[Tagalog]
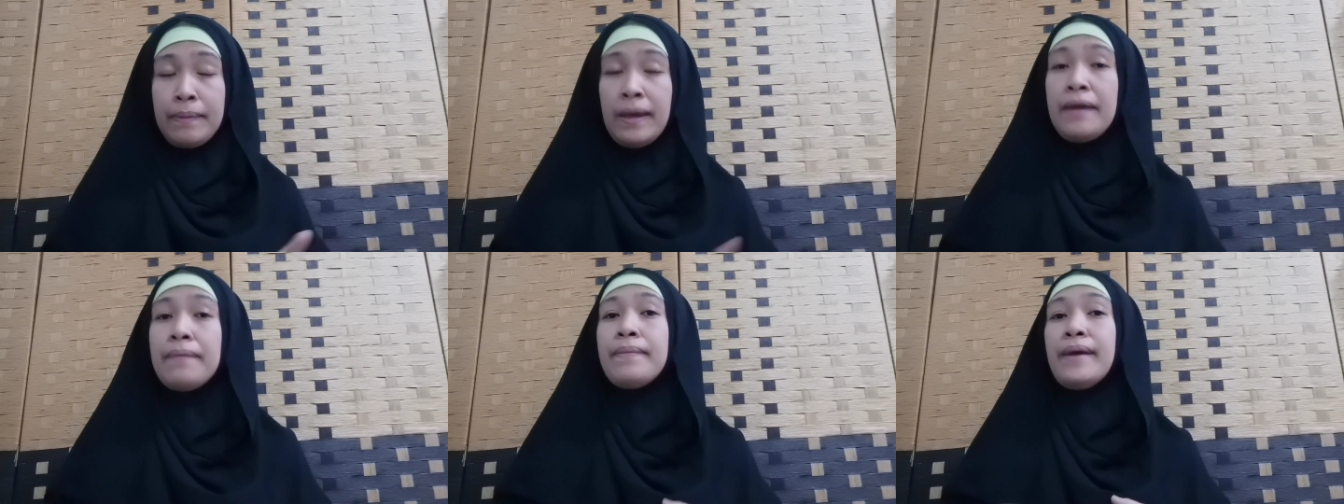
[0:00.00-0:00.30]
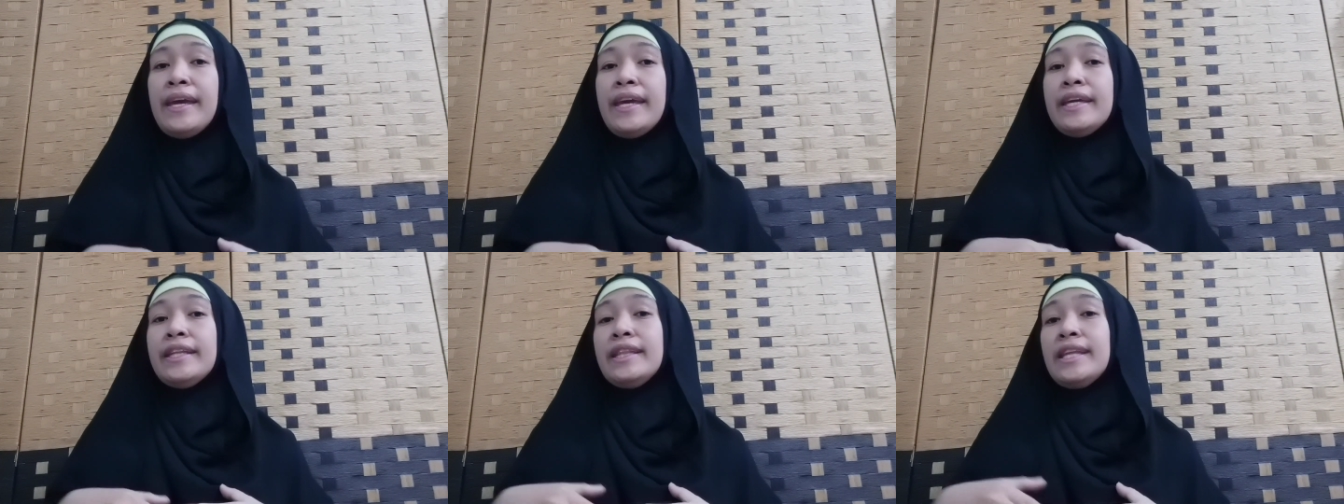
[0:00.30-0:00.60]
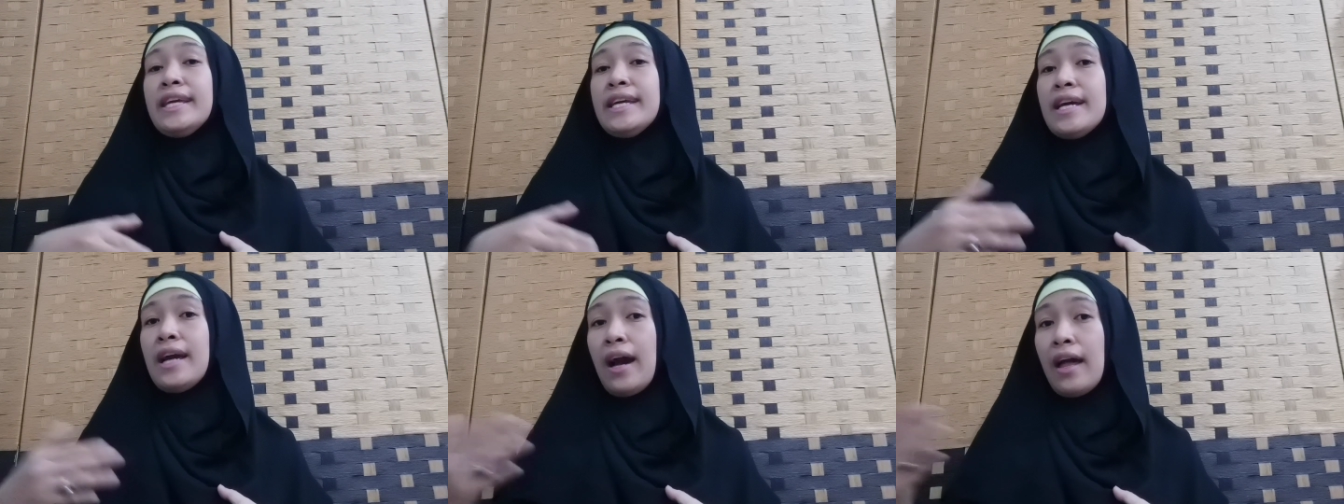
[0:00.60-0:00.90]
maybe
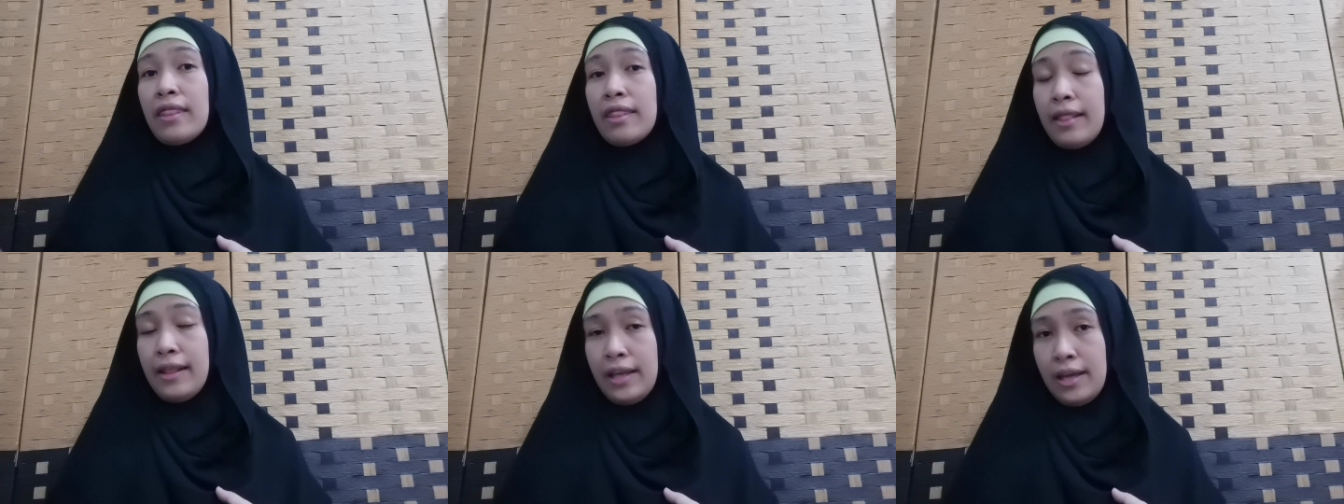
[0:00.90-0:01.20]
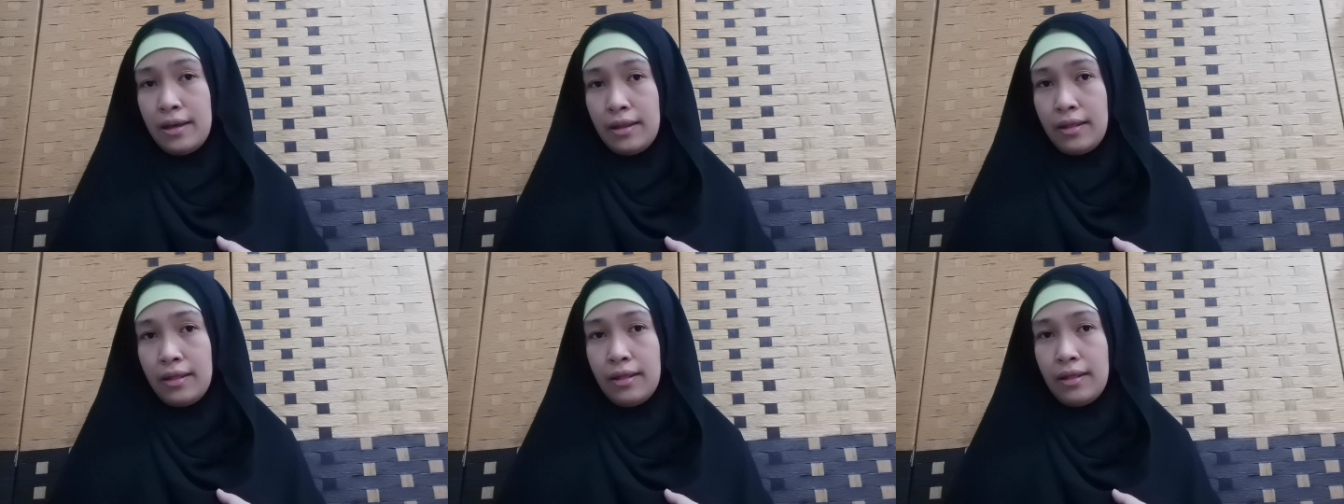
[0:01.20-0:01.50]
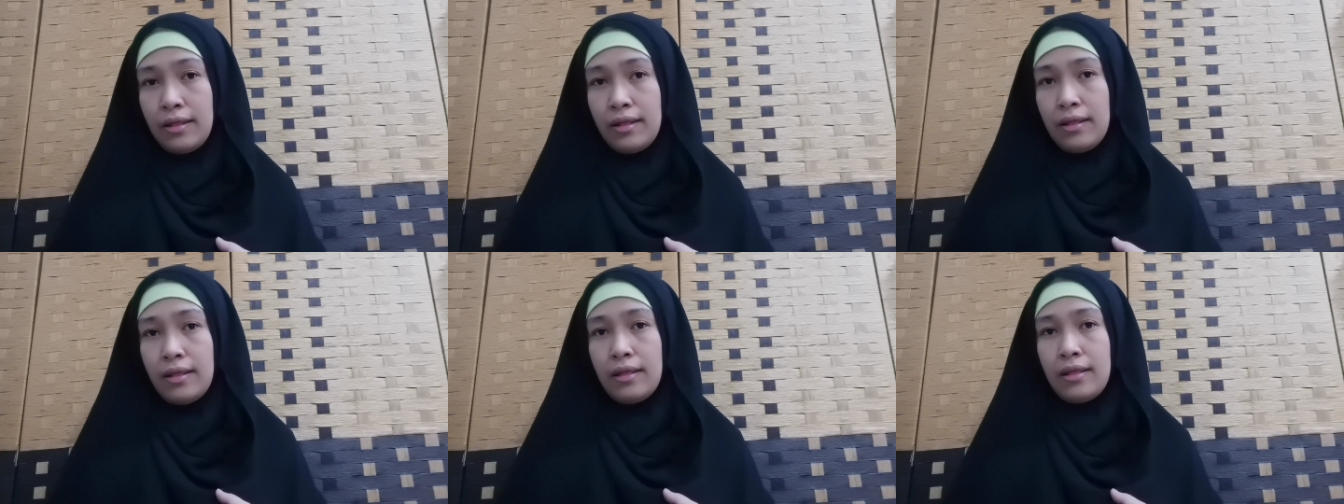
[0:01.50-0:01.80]
they got it,
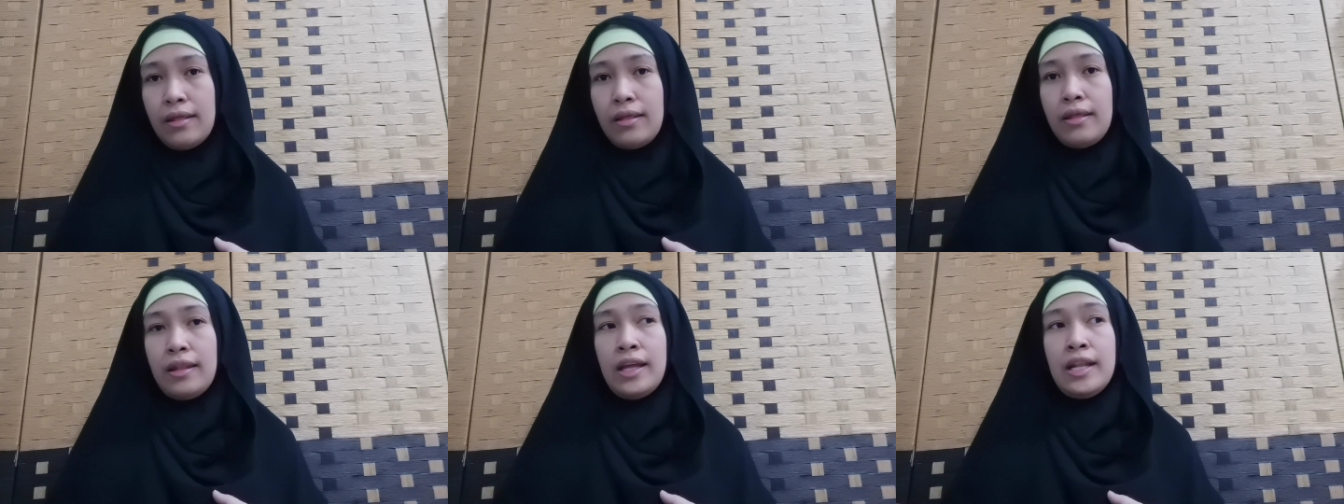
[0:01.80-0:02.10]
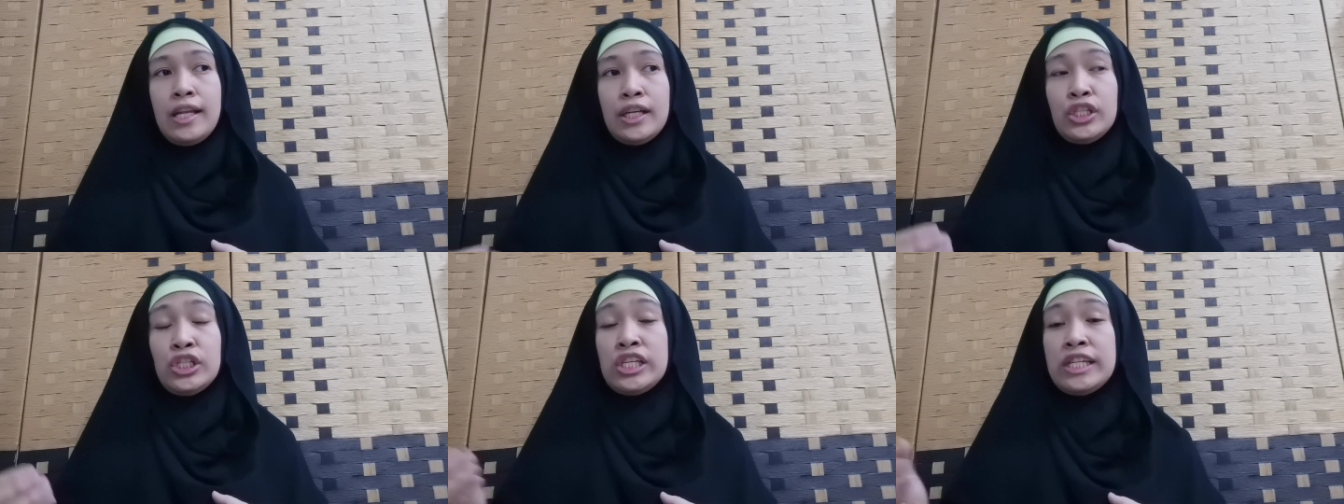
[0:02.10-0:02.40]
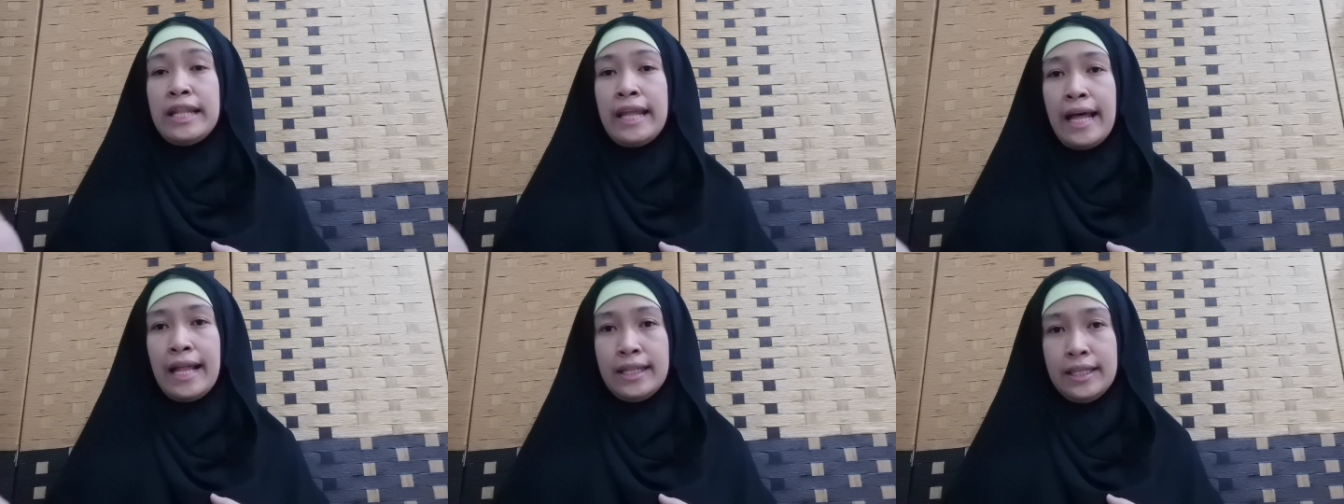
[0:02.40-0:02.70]
the
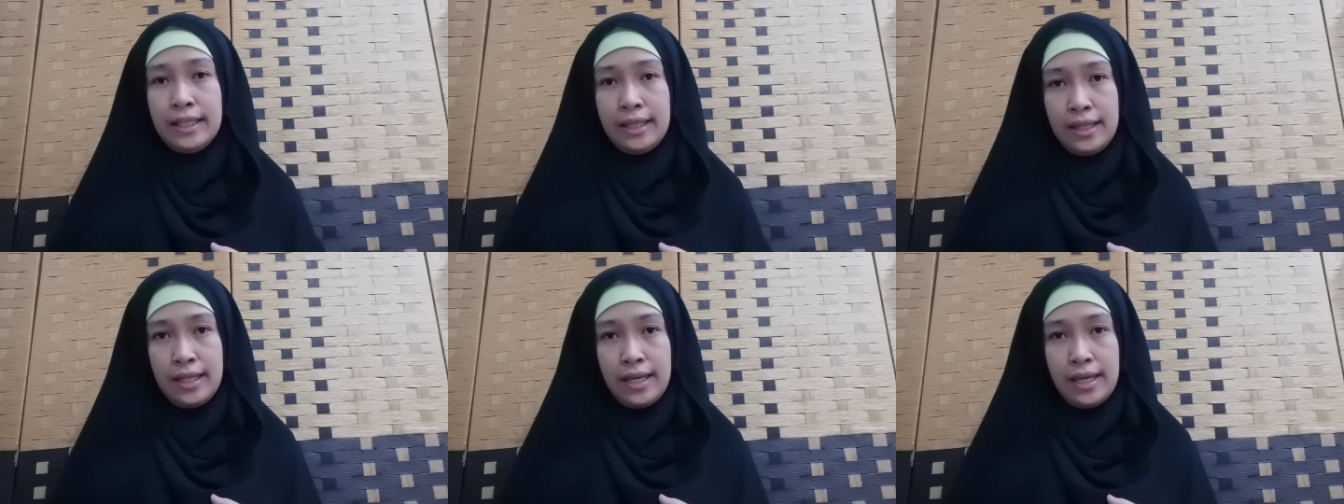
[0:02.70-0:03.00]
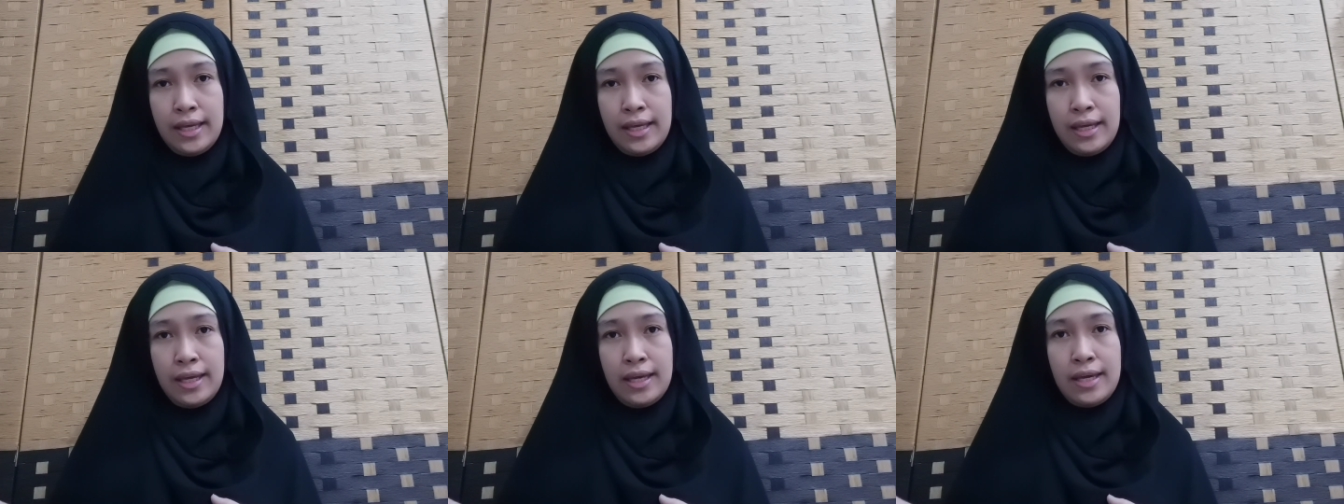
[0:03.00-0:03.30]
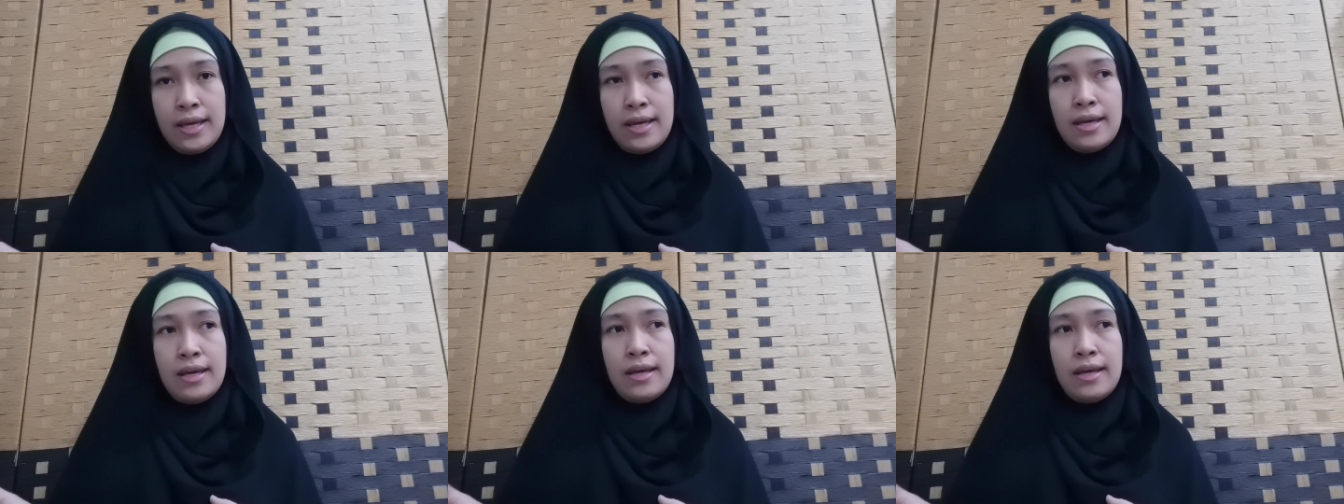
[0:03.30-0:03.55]
nationality